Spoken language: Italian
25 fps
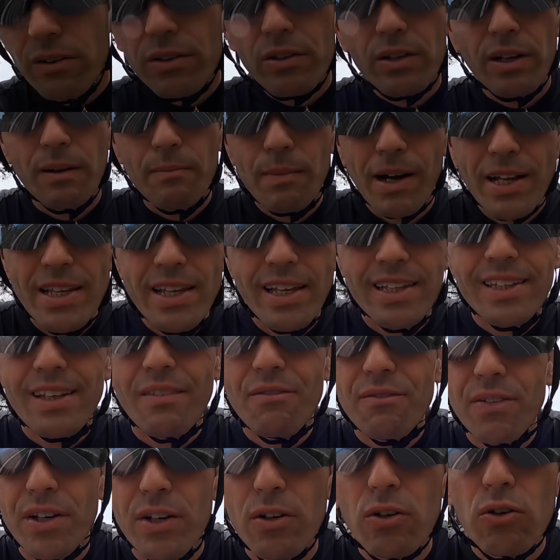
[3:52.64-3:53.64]
è di una maglia
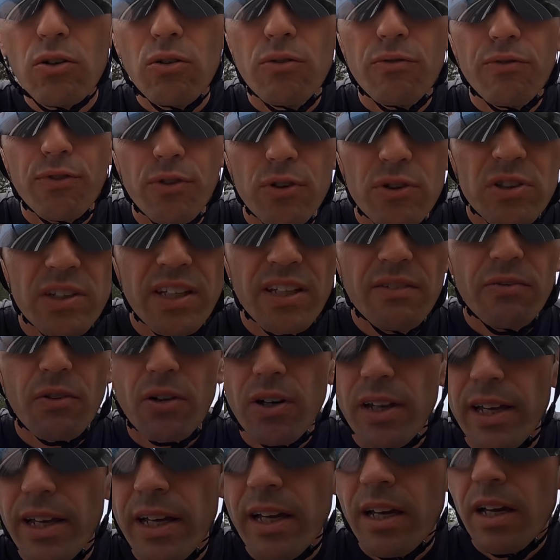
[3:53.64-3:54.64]
davvero
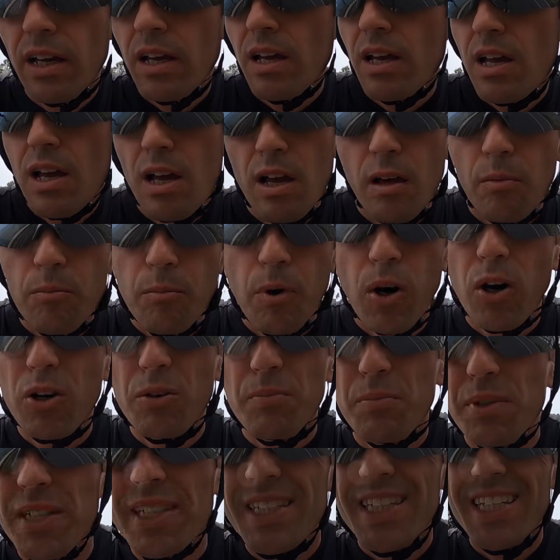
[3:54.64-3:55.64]
confortevole
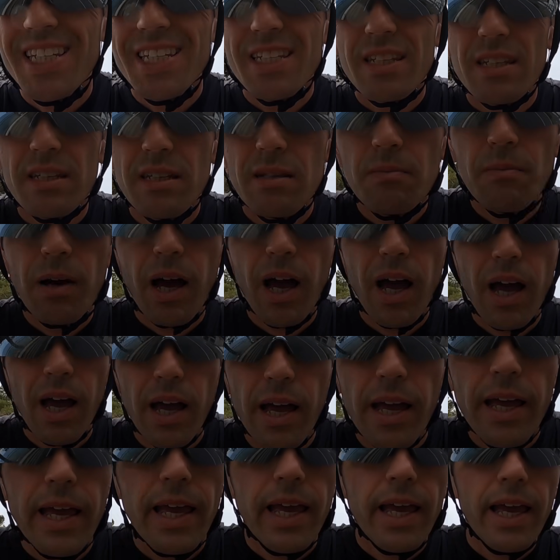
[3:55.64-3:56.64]
morbidissima
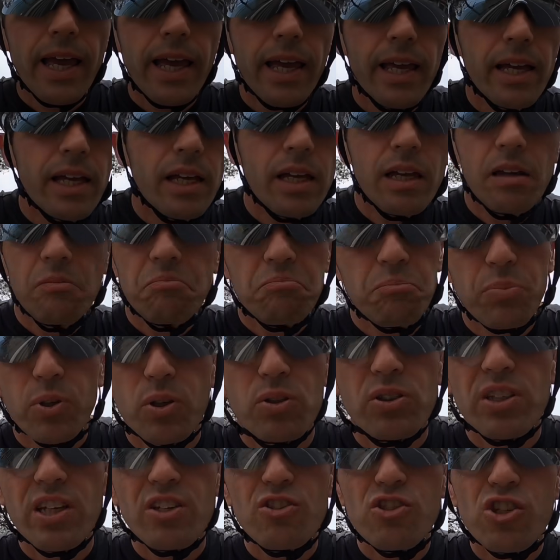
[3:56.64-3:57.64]
e
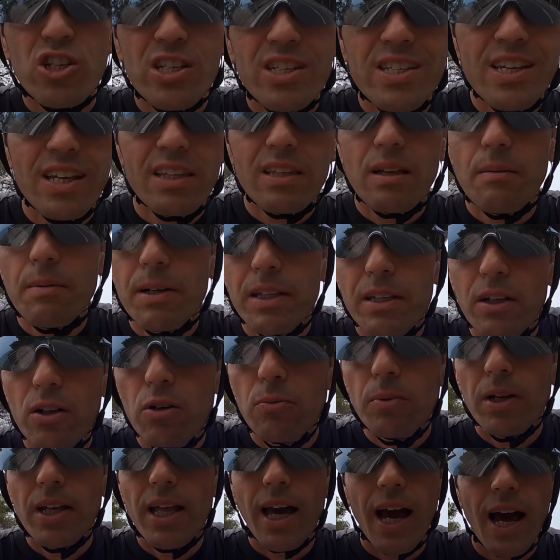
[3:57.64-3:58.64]
protegge esattamente
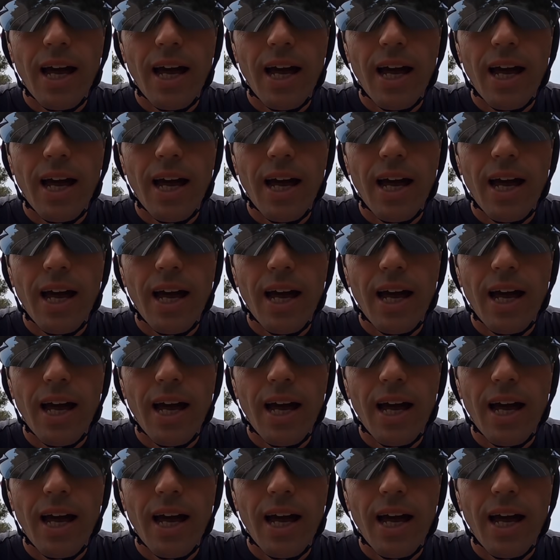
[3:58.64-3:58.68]
come le